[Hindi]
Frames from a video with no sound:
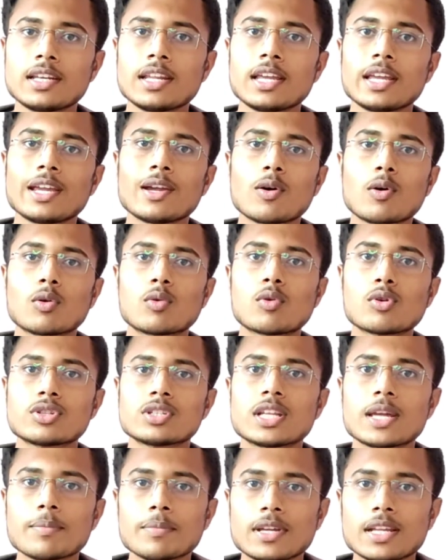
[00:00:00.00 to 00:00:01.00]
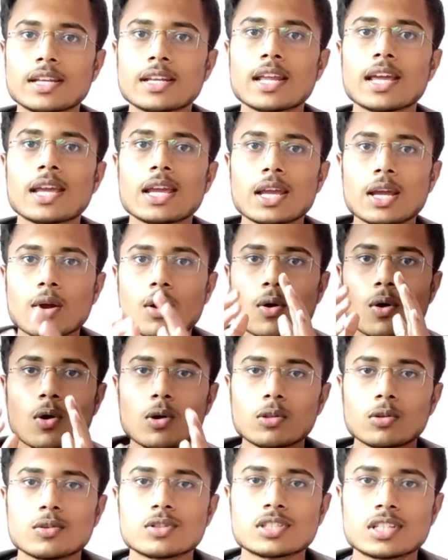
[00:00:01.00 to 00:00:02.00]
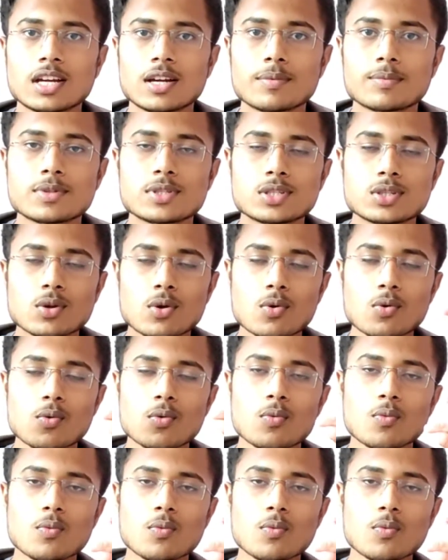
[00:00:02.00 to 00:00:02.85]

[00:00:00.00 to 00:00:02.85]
कितने हैं और वॉच टाइम कितना है ऑल दो स्टेप्स सो